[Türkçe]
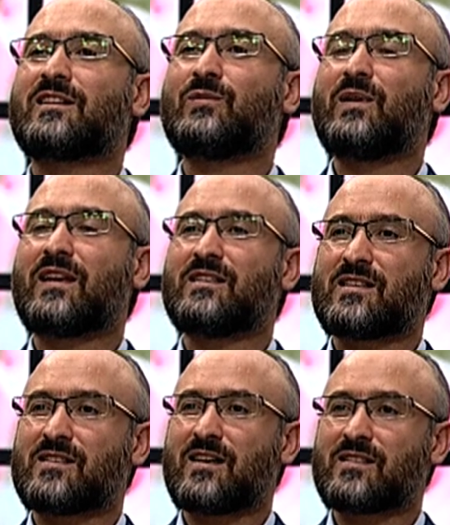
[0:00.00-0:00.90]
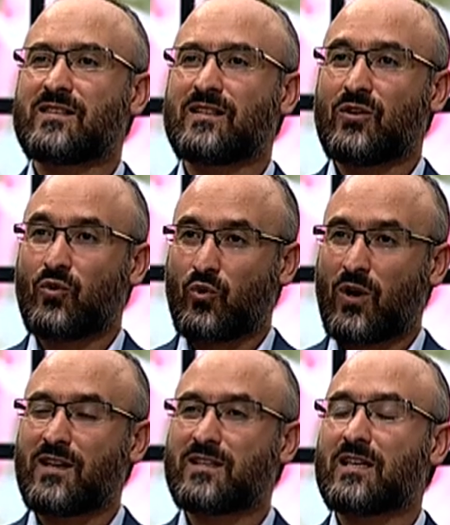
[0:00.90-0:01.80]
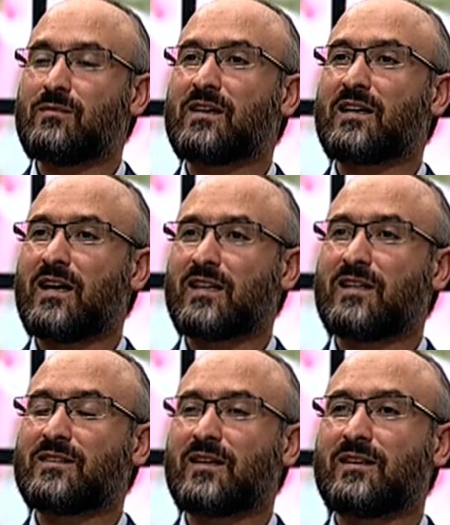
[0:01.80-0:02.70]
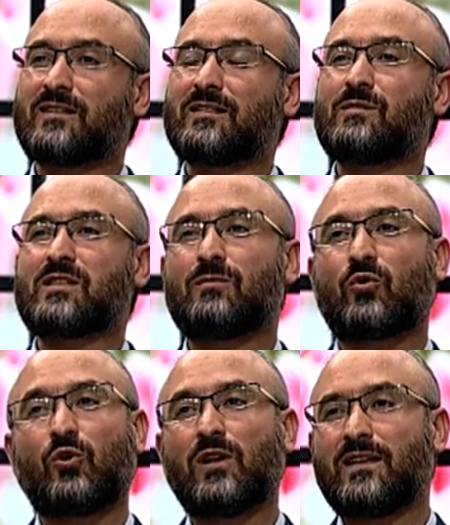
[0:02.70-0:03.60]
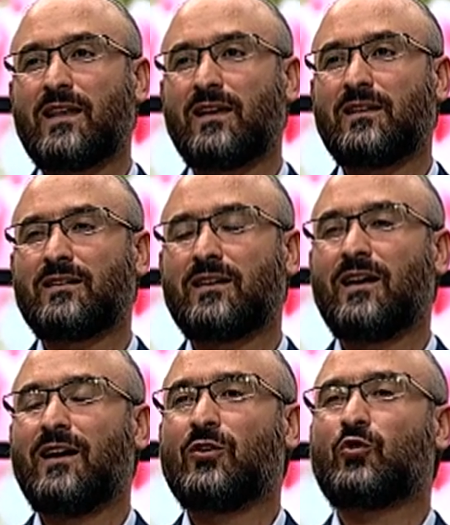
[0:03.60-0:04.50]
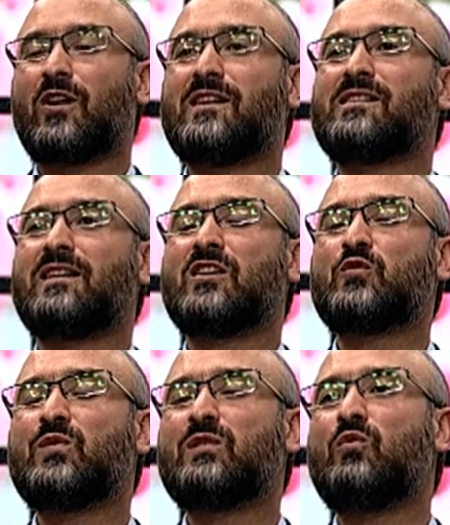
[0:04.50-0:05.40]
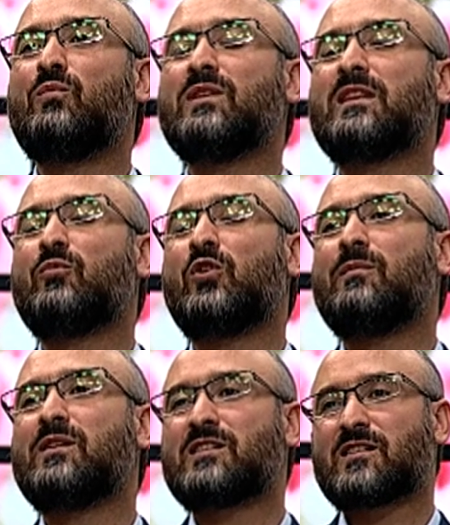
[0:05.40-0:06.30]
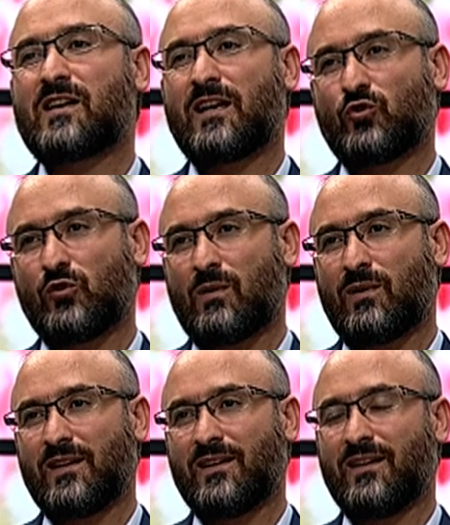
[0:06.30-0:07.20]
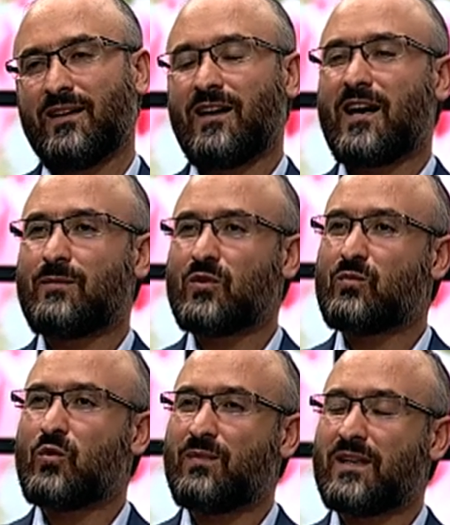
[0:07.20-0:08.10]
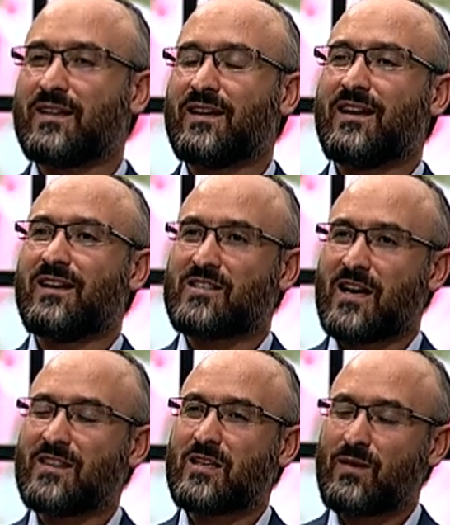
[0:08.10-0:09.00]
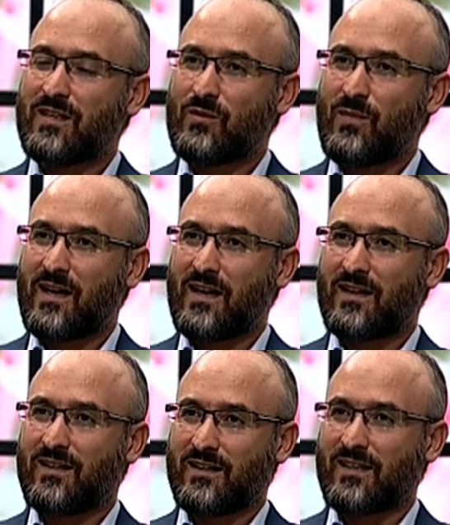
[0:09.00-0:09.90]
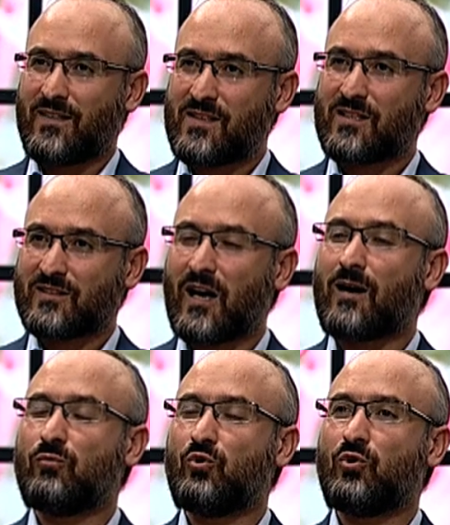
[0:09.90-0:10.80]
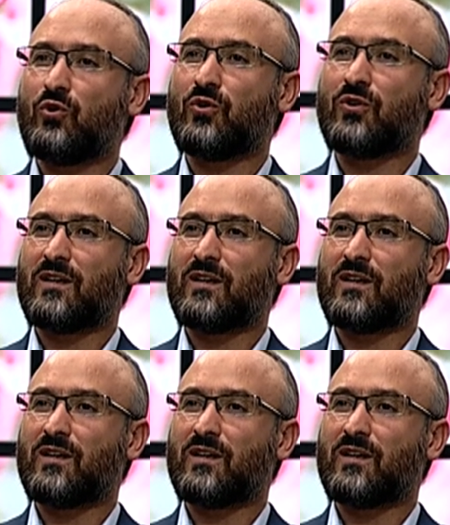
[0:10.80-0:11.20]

kılmayanın cezası Kur'an-ı Kerim'deki ayetlerden anladığımız gibi kolay değildir. Dolayısıyla hiçbir müminde böyle bir cesaret olmamalı. Yani bir mümin cehenneme girmeye kendisini tahammüllü,